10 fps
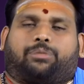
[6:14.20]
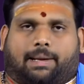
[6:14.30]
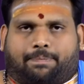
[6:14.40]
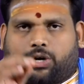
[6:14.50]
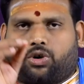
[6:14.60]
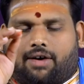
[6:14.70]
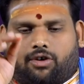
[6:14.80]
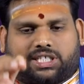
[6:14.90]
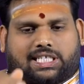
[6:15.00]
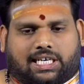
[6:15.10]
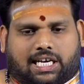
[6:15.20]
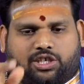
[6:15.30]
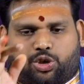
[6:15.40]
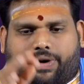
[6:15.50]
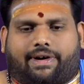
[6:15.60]
తప్పకుండా ఒక చక్కని
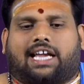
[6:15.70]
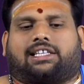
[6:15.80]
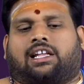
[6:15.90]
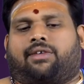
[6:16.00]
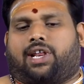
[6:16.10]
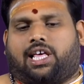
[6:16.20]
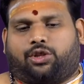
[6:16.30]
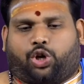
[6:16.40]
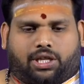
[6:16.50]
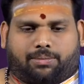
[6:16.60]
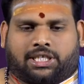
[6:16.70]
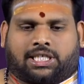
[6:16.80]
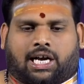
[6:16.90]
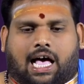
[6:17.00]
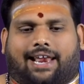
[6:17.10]
శుభవార్తను వినేందుకు ఇది
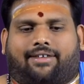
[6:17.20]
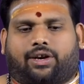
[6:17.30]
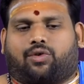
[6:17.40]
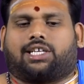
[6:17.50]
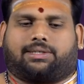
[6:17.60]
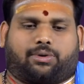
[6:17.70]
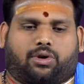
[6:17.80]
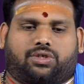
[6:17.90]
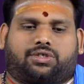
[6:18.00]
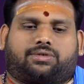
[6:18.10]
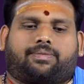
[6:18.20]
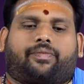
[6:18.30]
మంచి కాలం అని కూడా చెప్పుకోవచ్చు